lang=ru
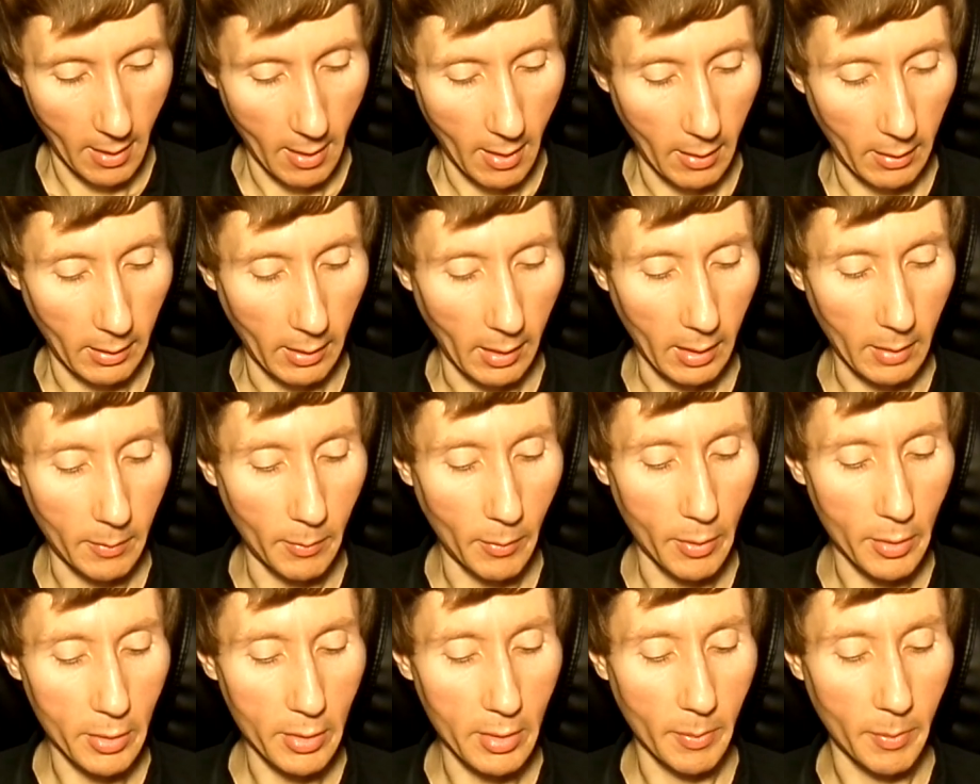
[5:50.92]
Как
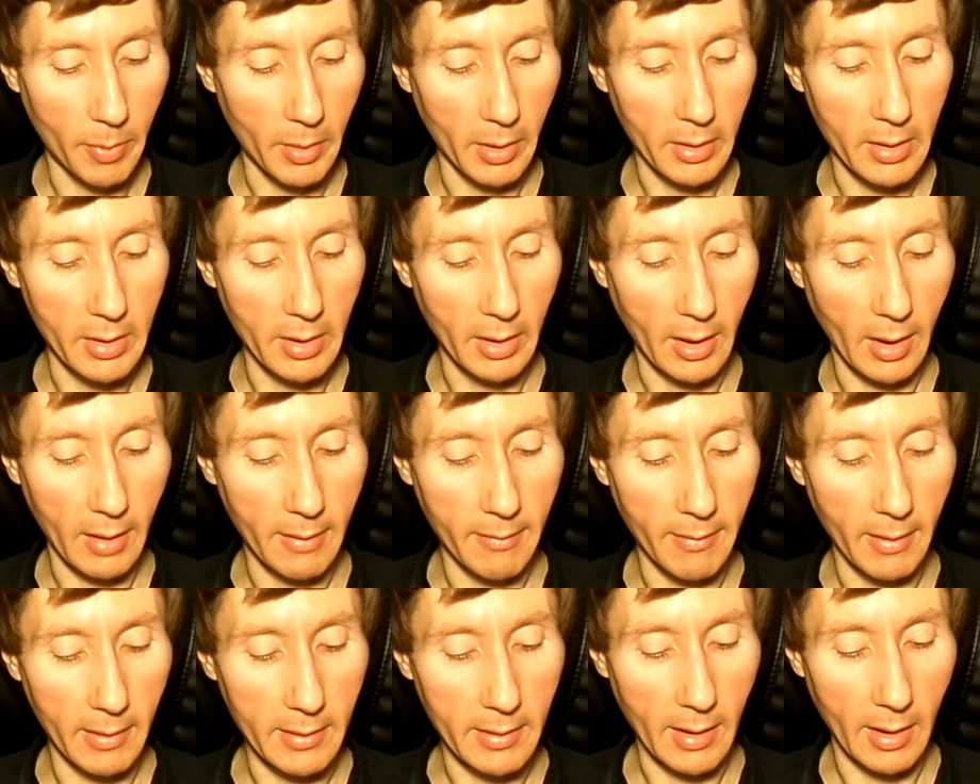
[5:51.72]
можно
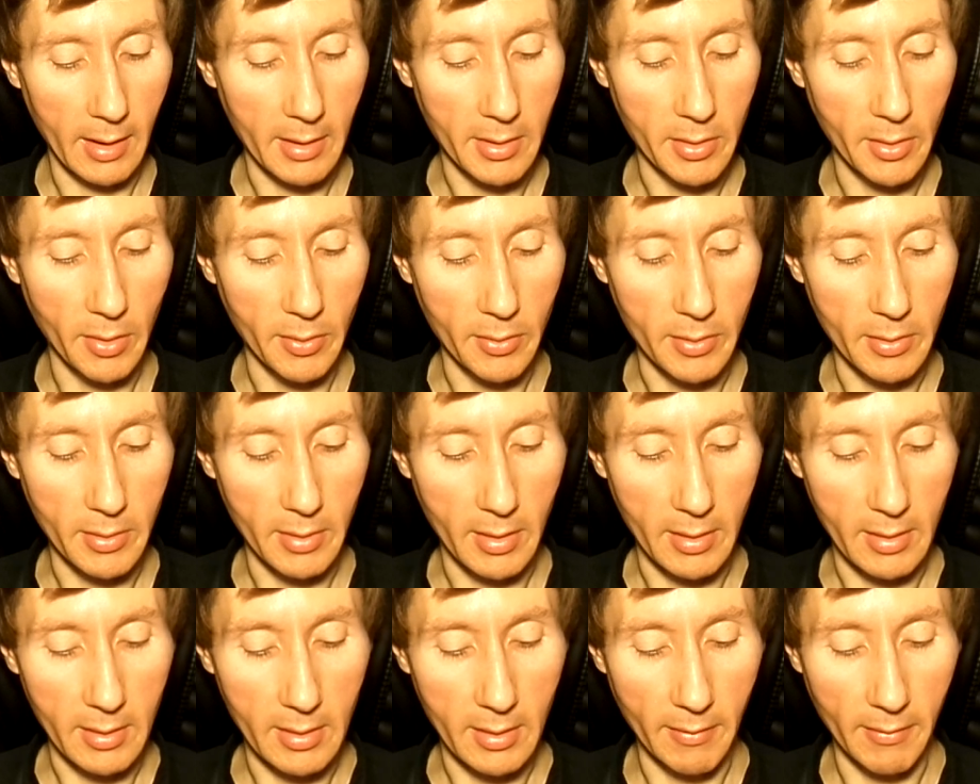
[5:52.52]
практиковать осознанные
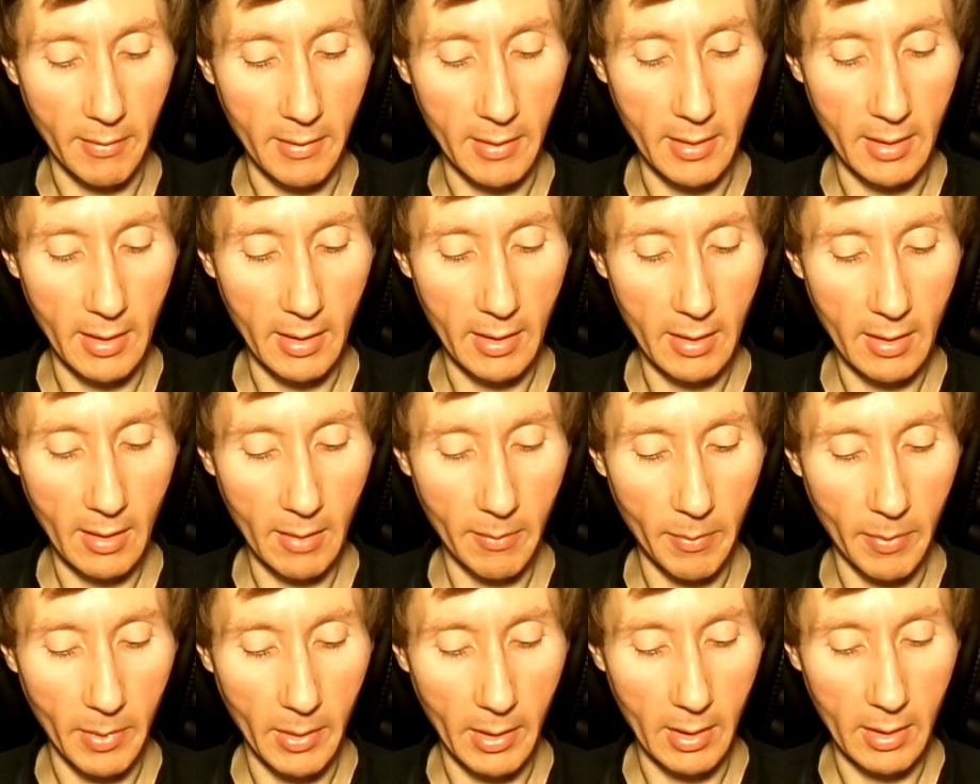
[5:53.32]
сновидения
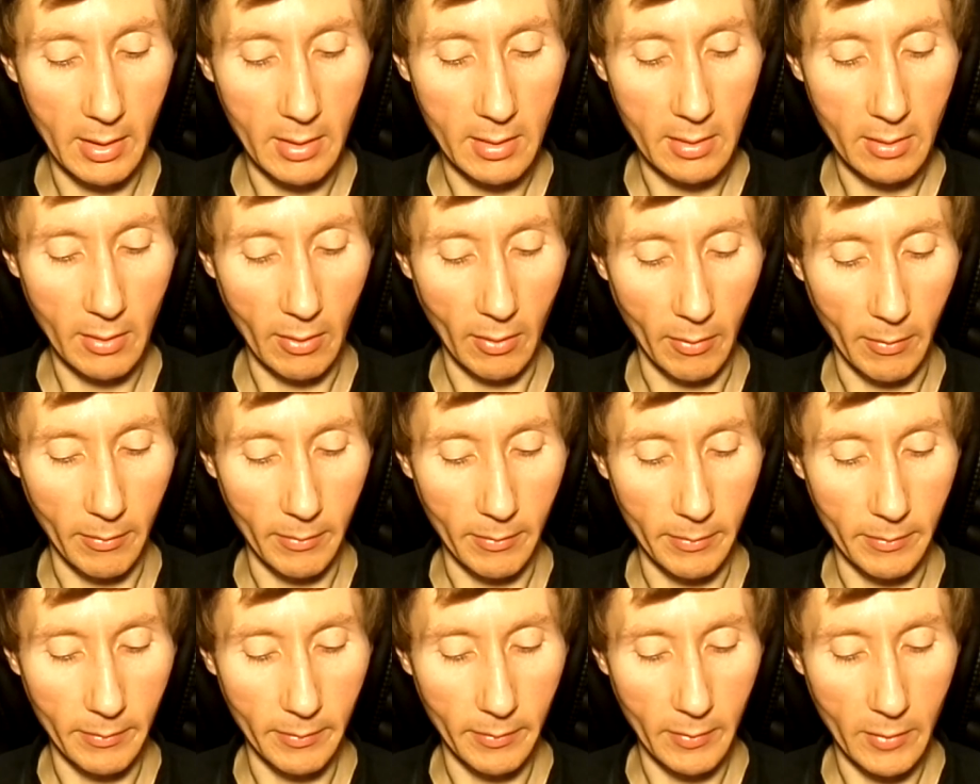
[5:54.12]
перед сном,
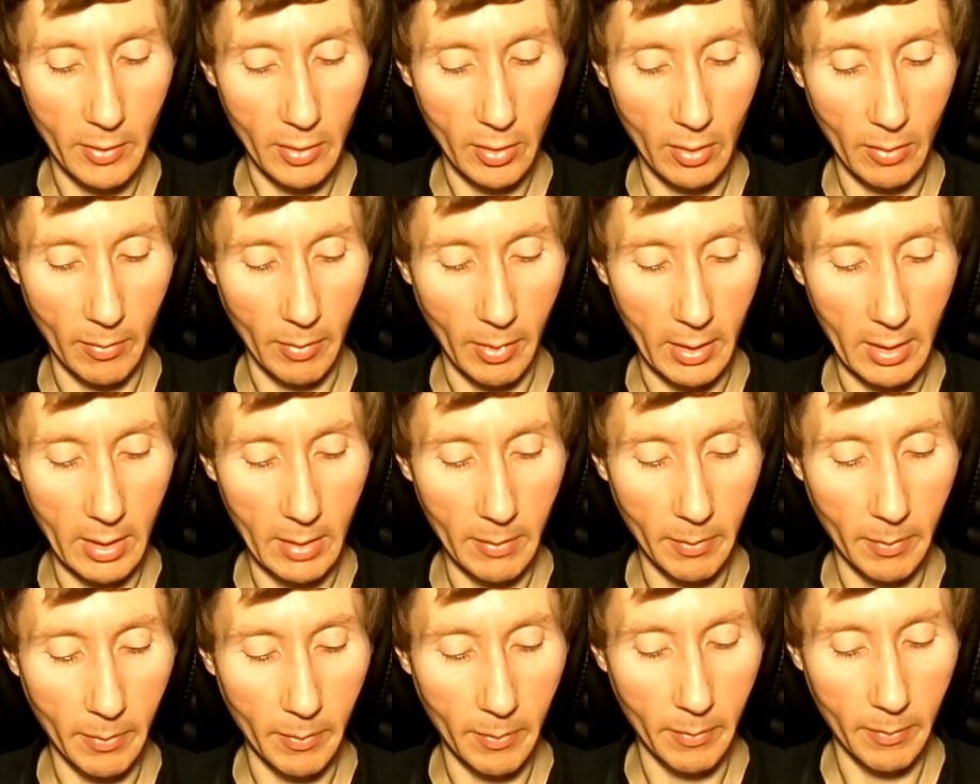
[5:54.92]
чтобы они
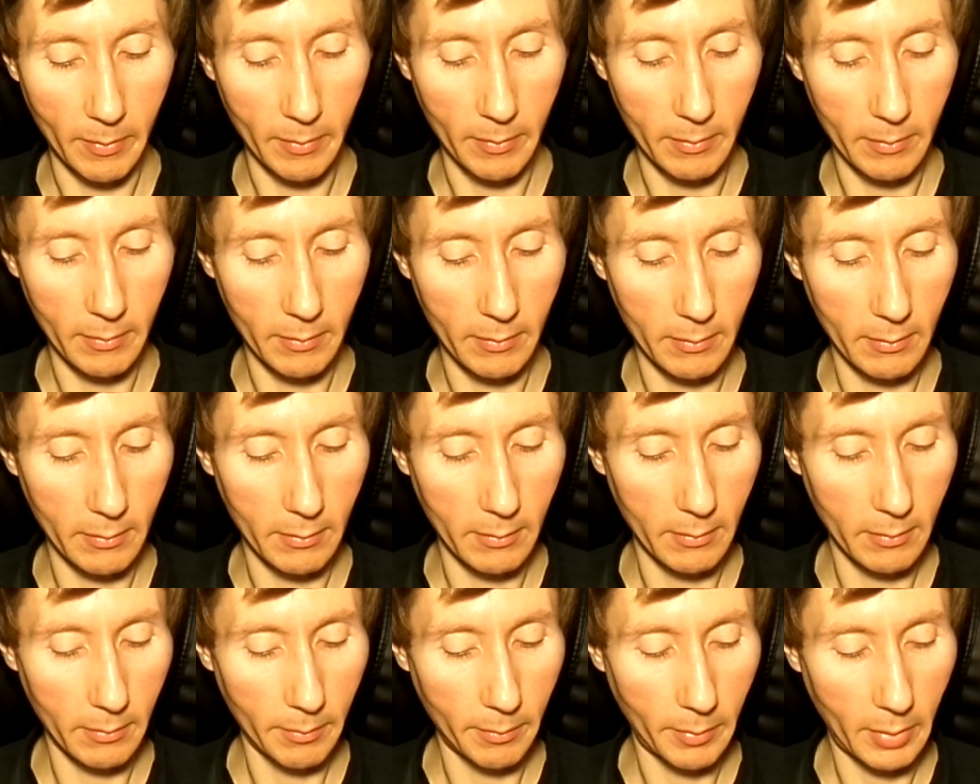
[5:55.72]

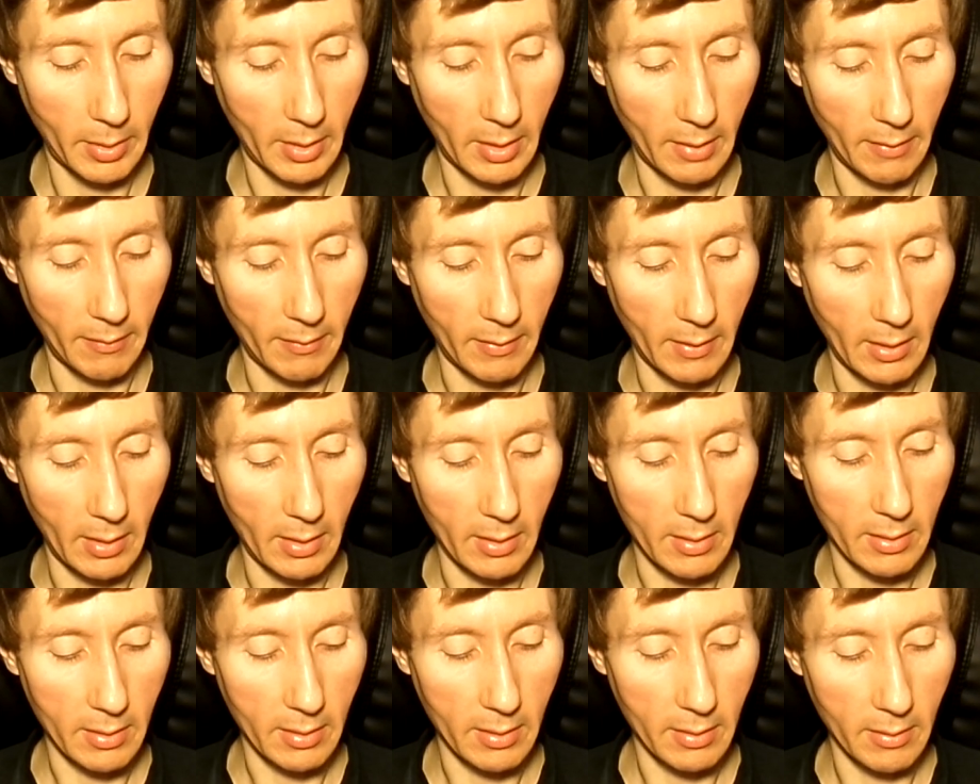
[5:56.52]

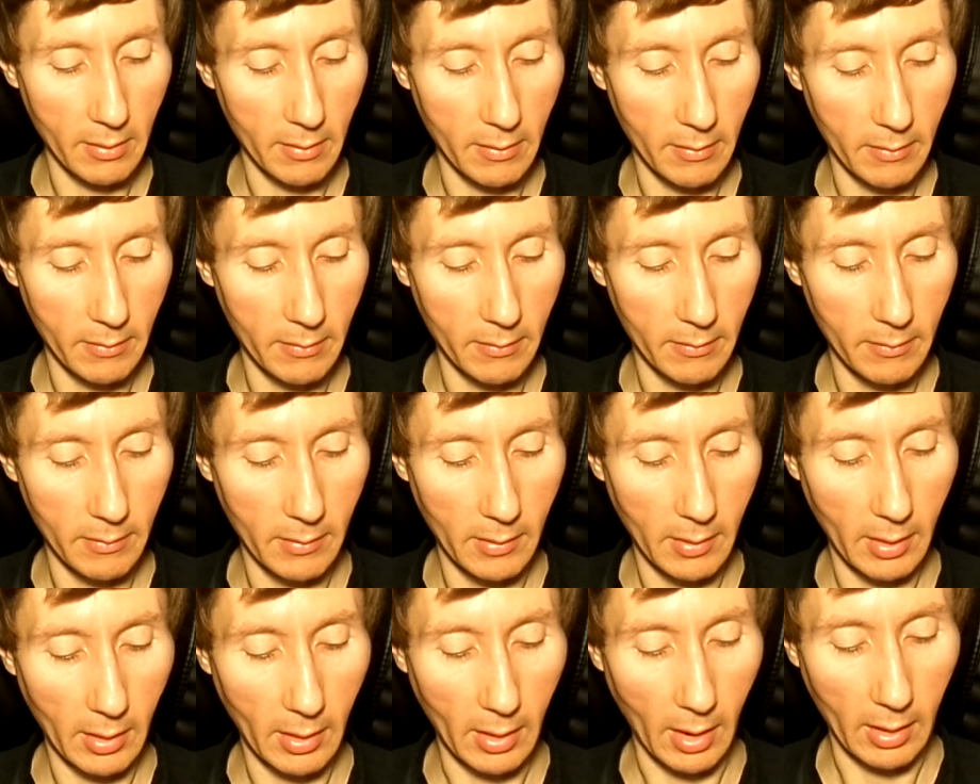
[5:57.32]
появились,
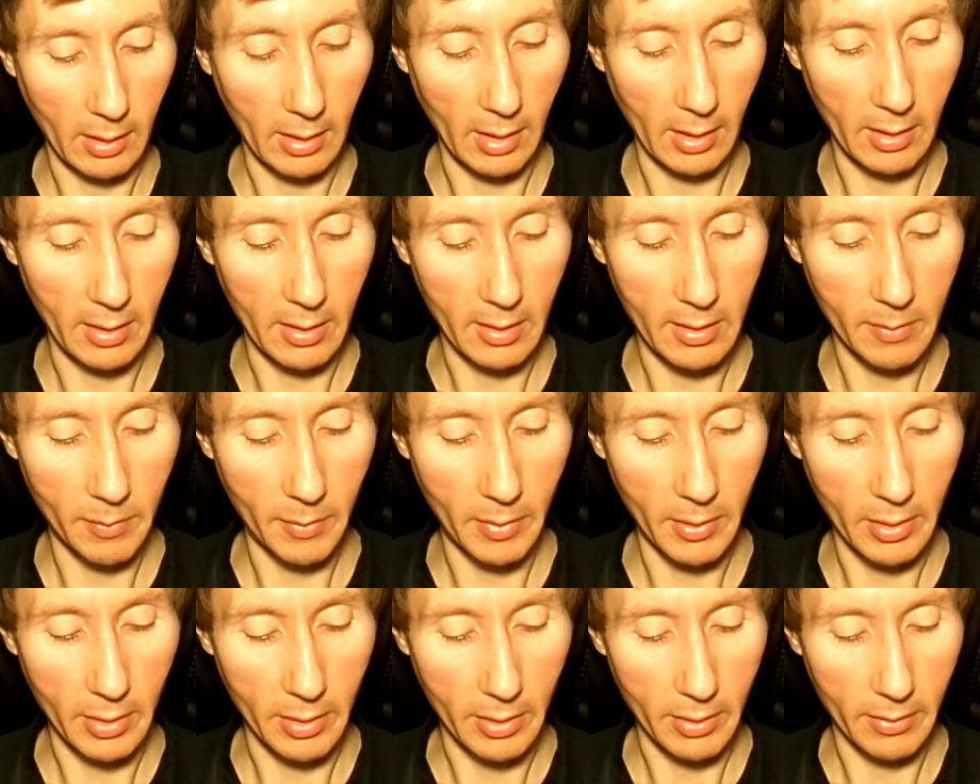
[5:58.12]
когда ты
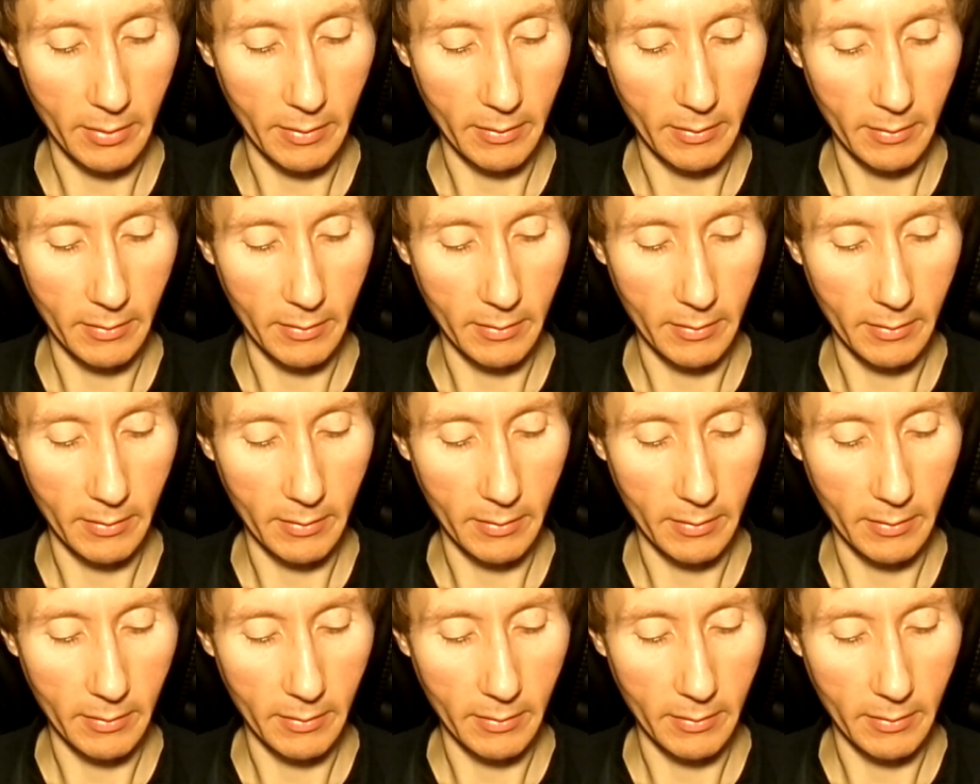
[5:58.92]
спишь?